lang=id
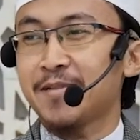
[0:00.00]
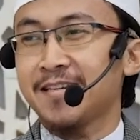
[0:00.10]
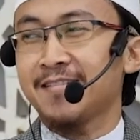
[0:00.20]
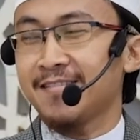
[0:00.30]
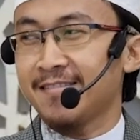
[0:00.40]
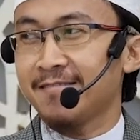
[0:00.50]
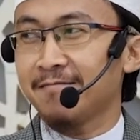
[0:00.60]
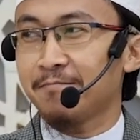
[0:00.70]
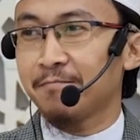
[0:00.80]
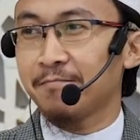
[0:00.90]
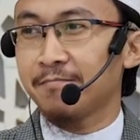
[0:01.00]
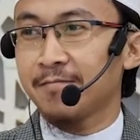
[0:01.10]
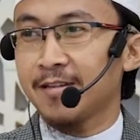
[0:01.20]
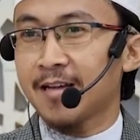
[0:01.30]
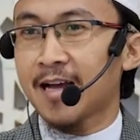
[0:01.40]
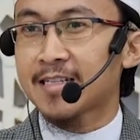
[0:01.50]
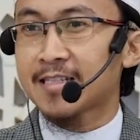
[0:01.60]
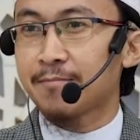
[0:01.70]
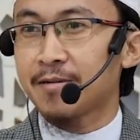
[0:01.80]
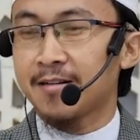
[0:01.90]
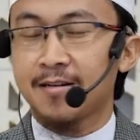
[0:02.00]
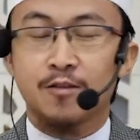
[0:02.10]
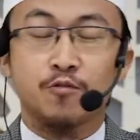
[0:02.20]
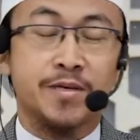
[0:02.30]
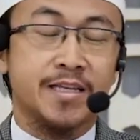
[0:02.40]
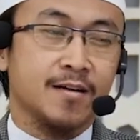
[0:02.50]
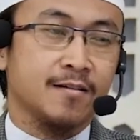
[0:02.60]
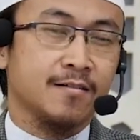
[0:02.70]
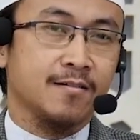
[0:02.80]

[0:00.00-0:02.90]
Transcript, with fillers: Samin. Hmm. As-saman itu minyak.